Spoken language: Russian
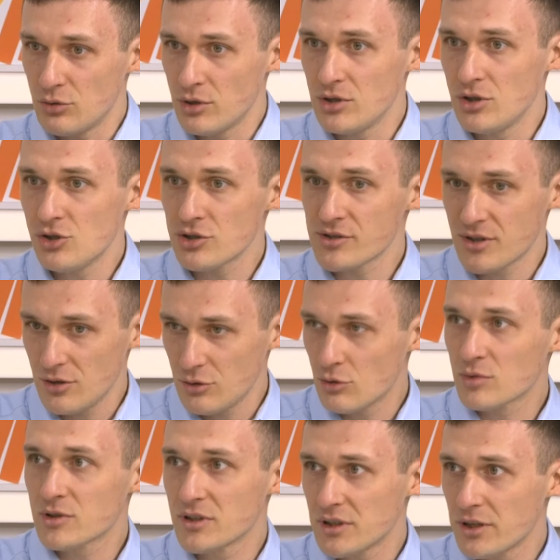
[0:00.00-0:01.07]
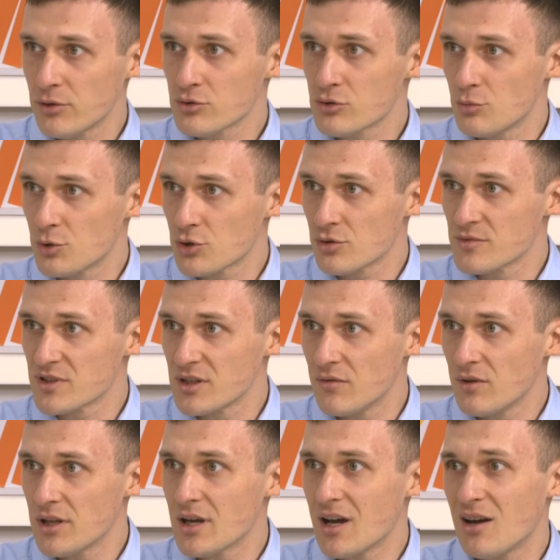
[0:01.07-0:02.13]
Юридически идем к нотариусу, пишем
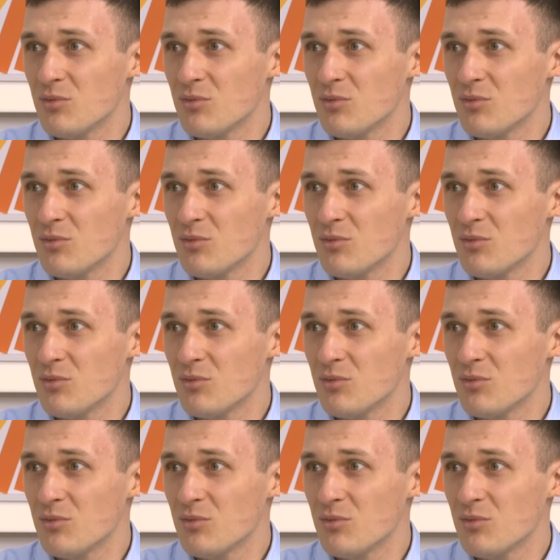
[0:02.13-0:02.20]
заявление.